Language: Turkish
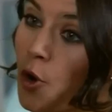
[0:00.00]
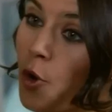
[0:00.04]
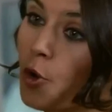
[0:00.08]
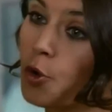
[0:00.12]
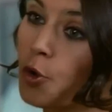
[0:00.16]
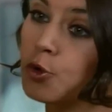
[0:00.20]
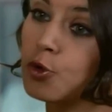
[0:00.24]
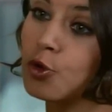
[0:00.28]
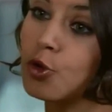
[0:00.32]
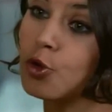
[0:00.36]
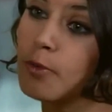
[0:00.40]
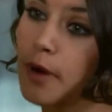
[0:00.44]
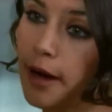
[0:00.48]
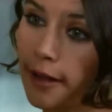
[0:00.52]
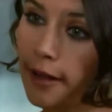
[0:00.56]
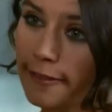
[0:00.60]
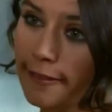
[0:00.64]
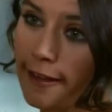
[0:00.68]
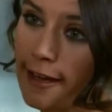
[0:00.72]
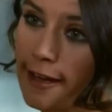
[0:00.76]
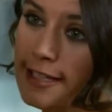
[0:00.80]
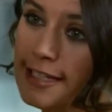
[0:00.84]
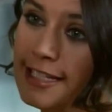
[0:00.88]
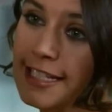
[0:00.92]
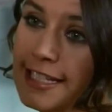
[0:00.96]
önüne koyduğum
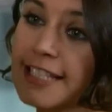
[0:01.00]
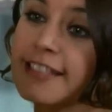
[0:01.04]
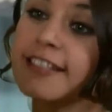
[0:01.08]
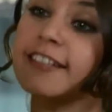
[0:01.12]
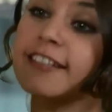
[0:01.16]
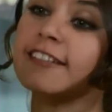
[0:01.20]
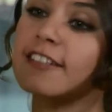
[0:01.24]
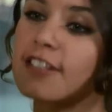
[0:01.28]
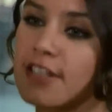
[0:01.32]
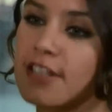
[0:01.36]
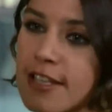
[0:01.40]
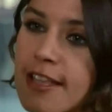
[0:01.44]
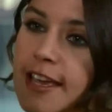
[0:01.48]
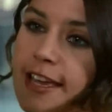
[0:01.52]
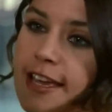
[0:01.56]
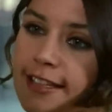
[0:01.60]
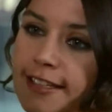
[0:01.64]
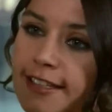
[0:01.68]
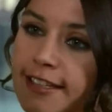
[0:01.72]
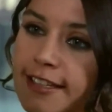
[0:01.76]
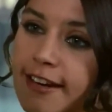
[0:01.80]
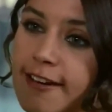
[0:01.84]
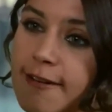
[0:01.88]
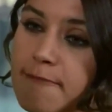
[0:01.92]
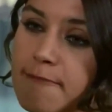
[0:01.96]
anda sınır dışı da
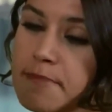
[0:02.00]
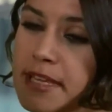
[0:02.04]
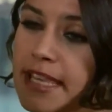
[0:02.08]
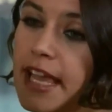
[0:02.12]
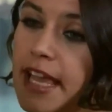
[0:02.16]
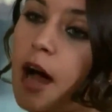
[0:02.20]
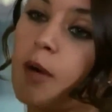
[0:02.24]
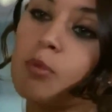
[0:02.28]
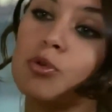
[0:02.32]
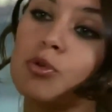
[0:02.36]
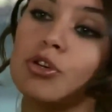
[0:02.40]
ettiririm. Bir